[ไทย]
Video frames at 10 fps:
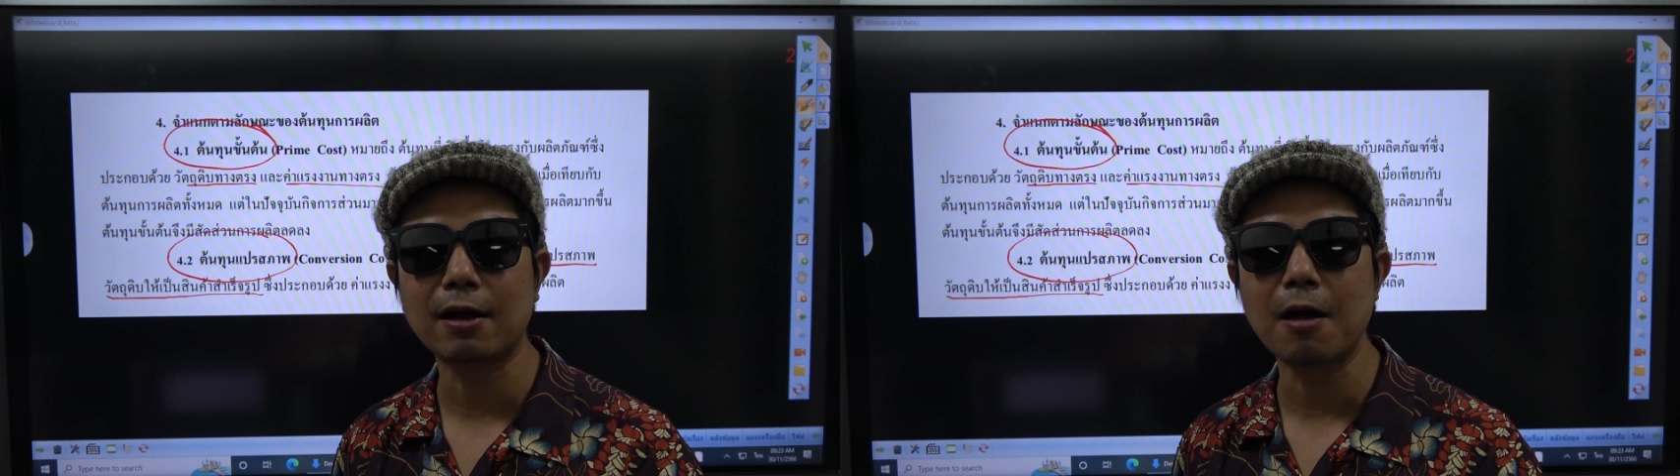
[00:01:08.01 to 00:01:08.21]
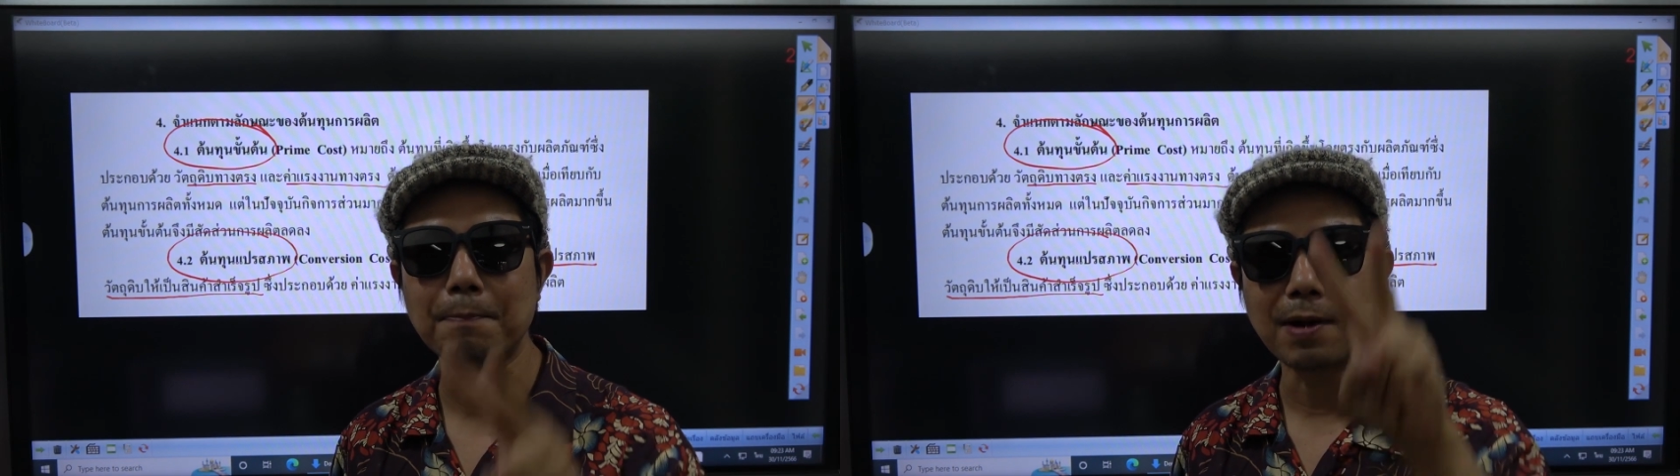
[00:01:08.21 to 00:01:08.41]

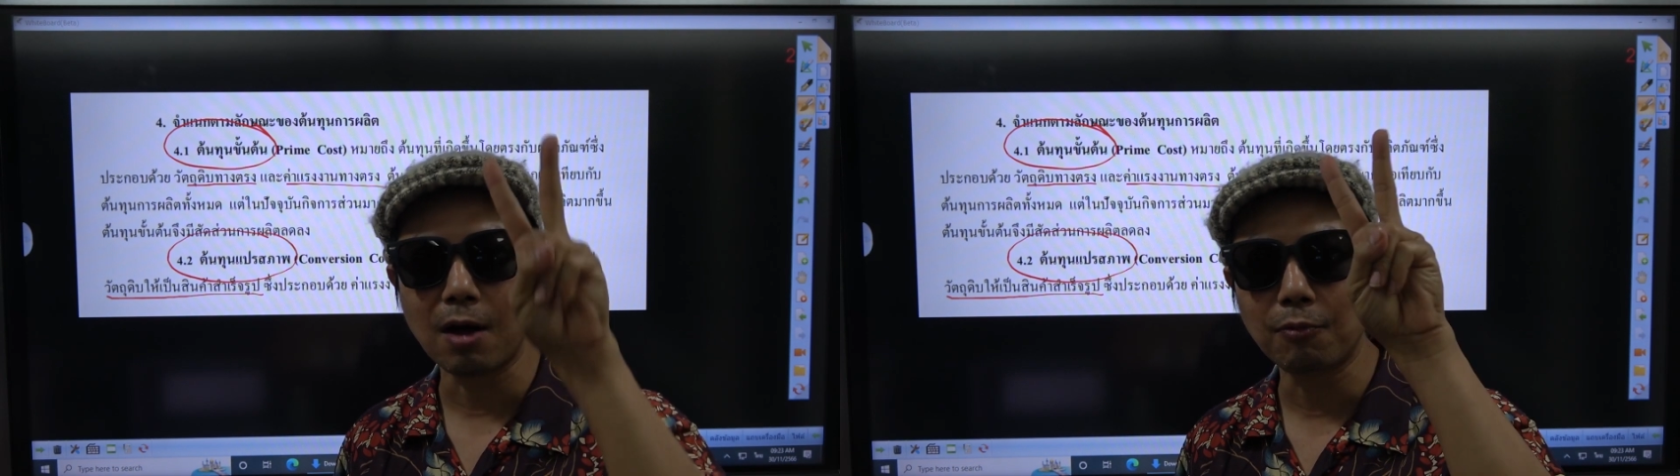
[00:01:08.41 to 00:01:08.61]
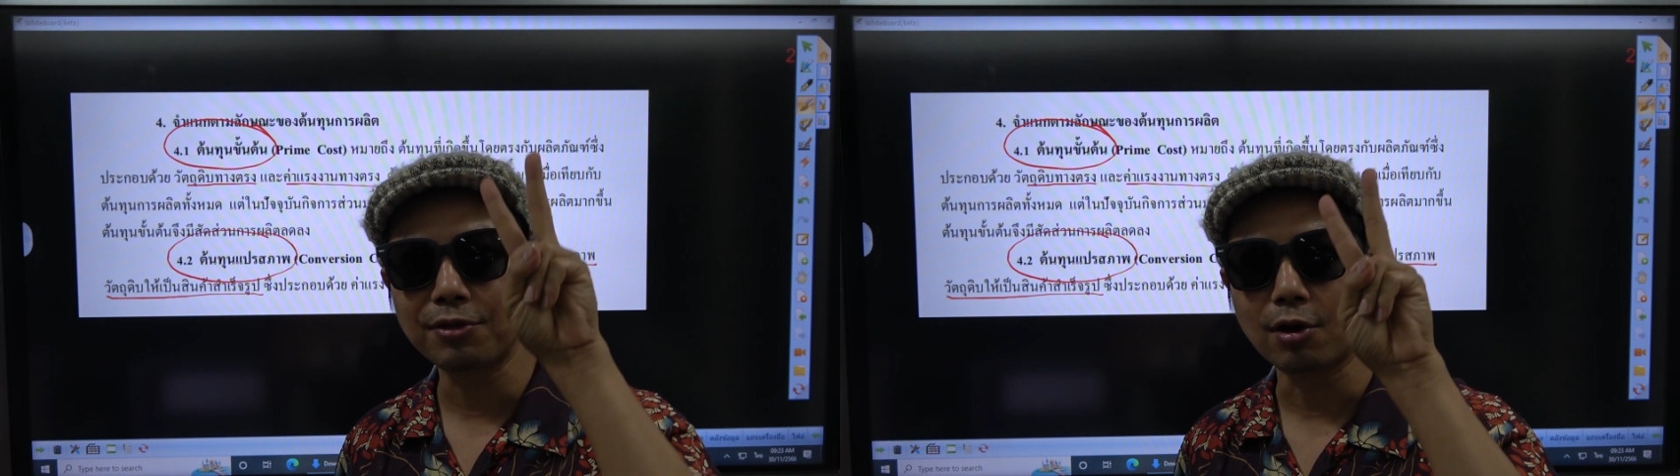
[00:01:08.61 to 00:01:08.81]
ก็ประก
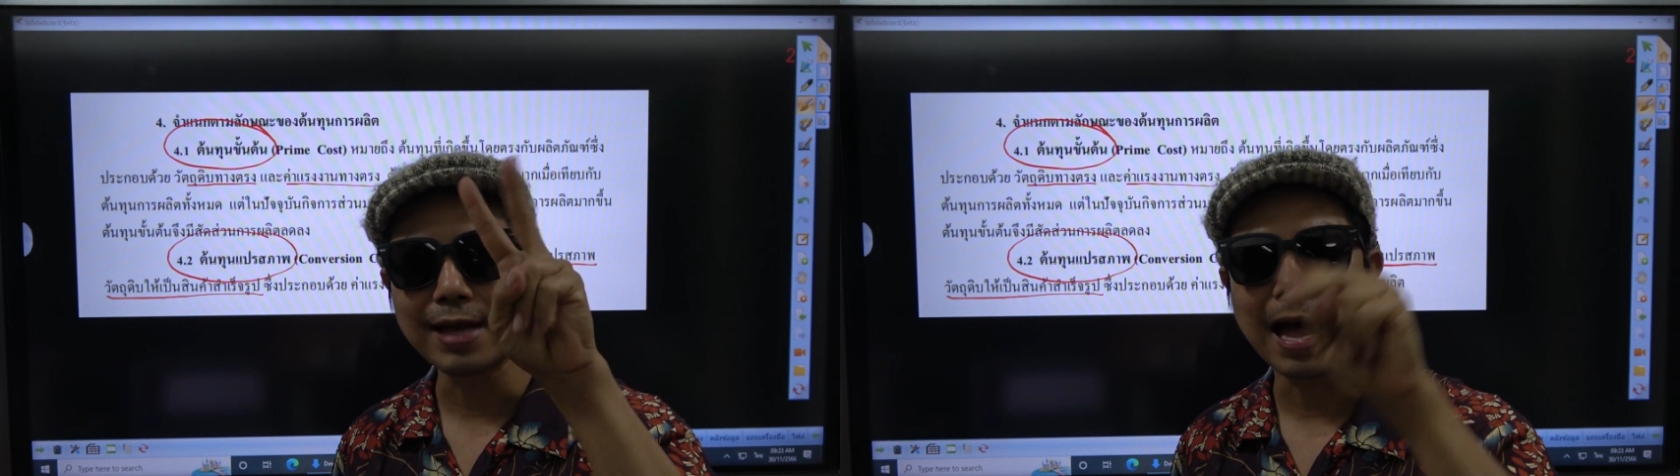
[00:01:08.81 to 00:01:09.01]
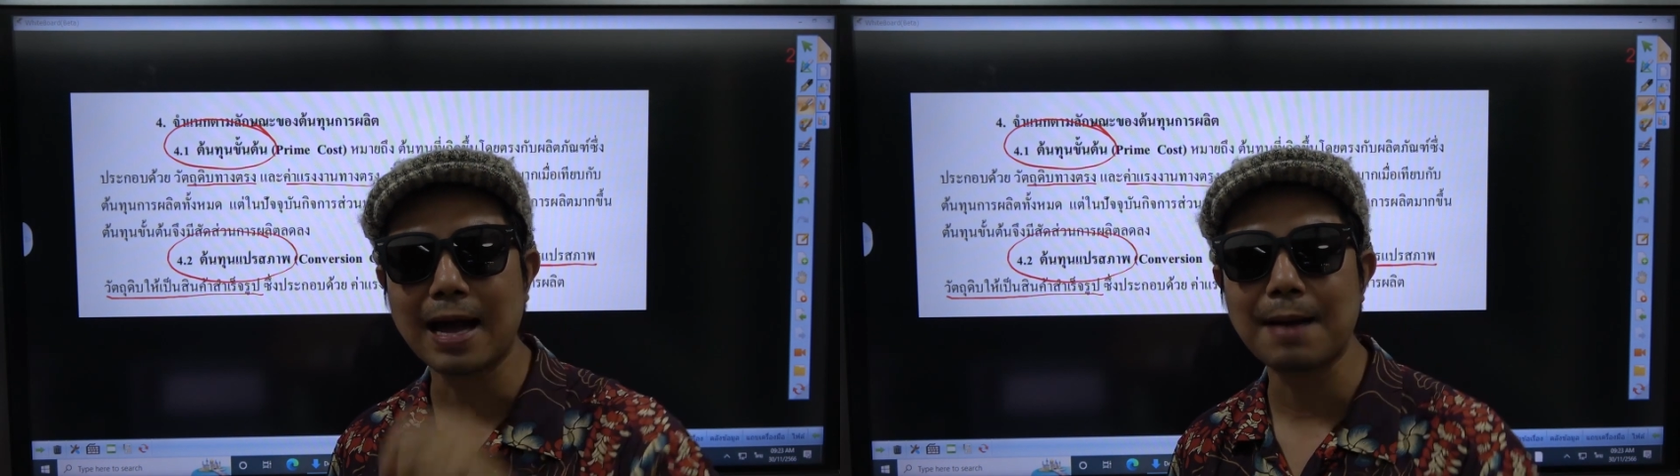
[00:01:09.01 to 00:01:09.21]
อบด้วย 2
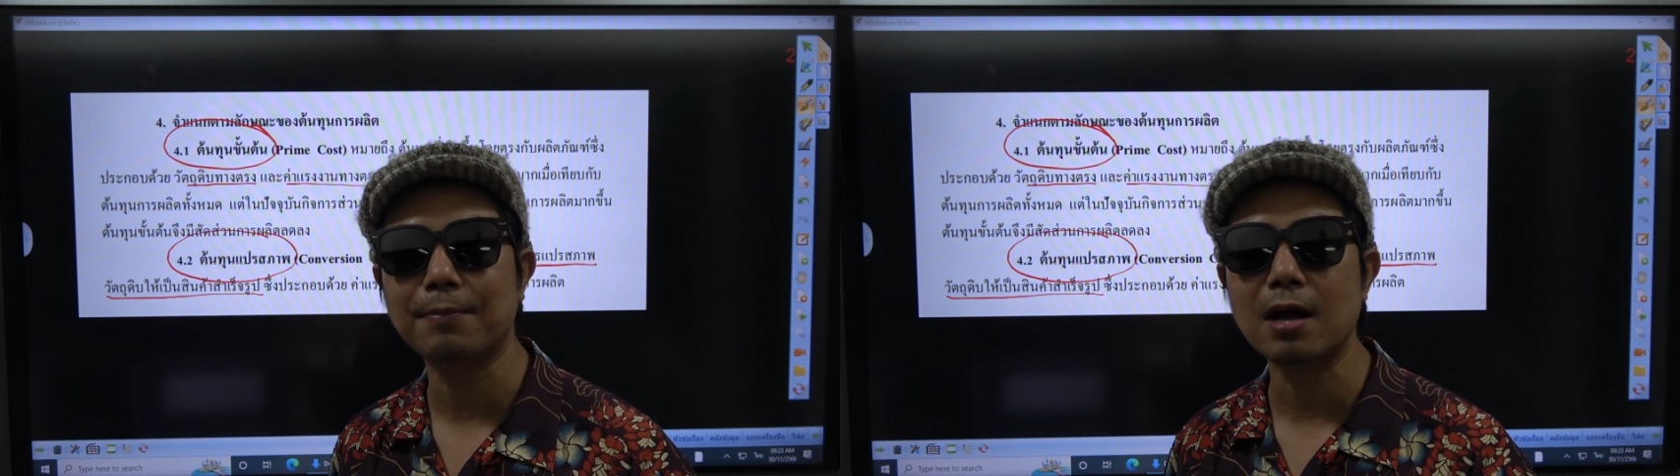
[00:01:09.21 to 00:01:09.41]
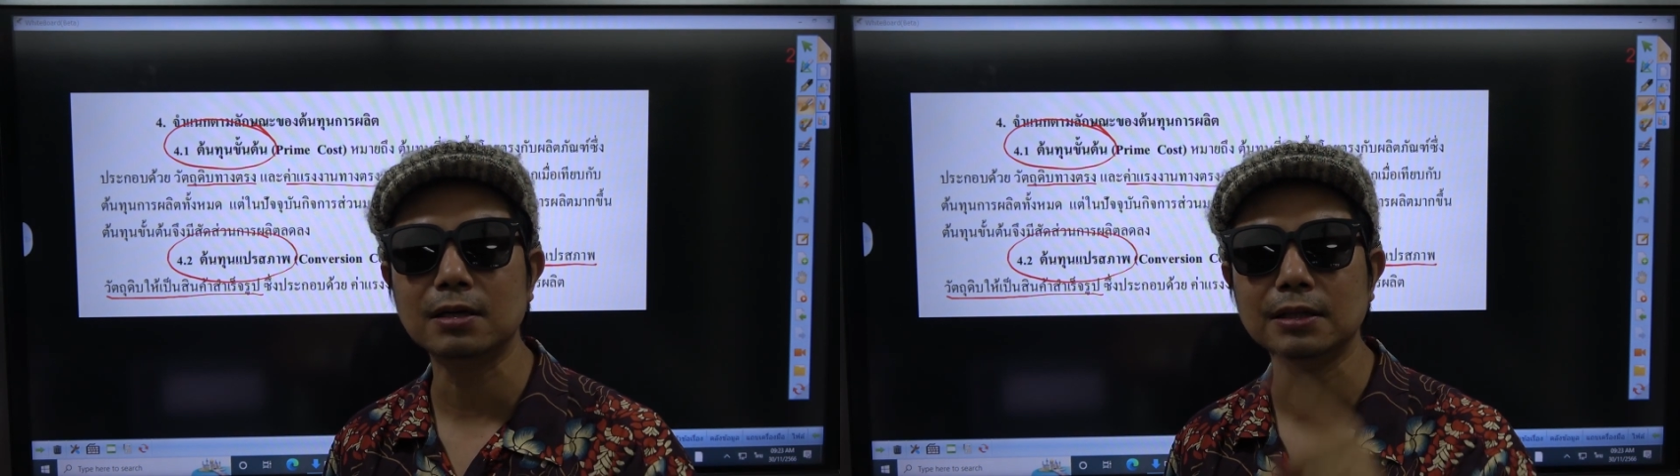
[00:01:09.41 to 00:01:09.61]
อย่างครับ
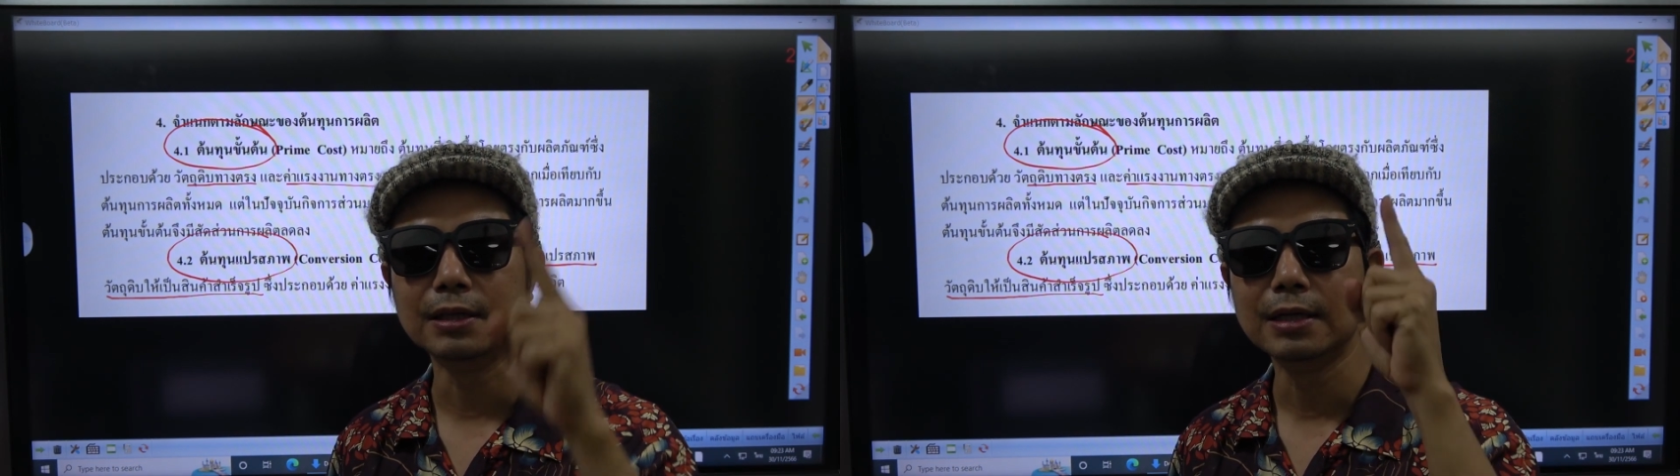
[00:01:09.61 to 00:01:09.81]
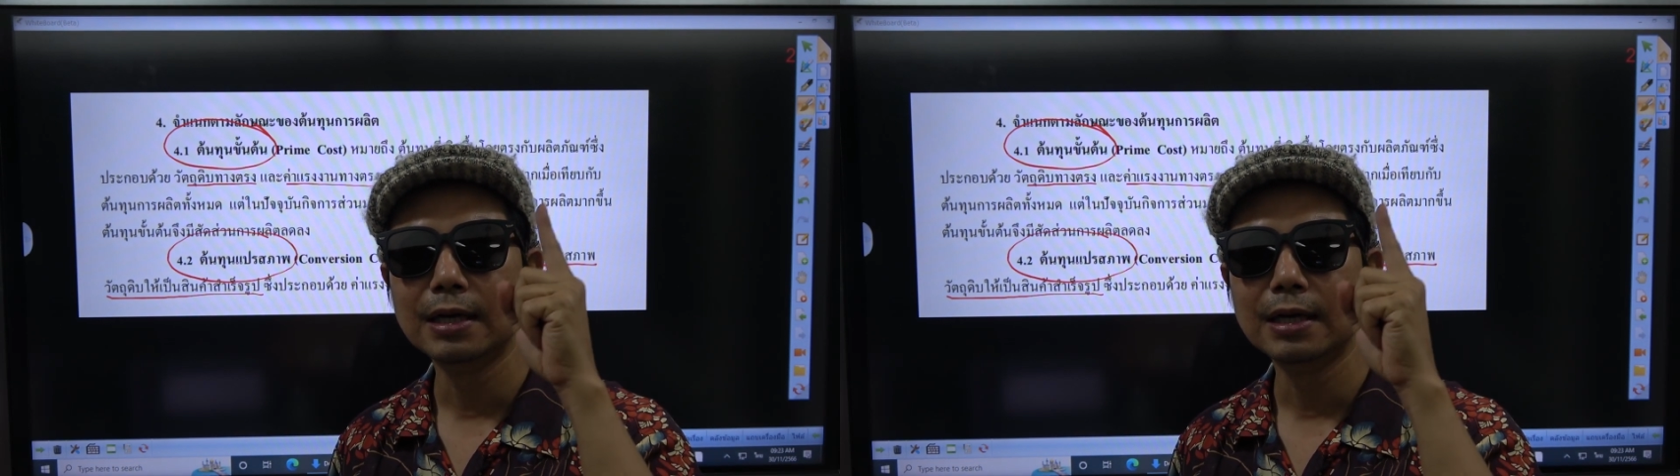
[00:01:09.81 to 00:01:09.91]
ก็คือ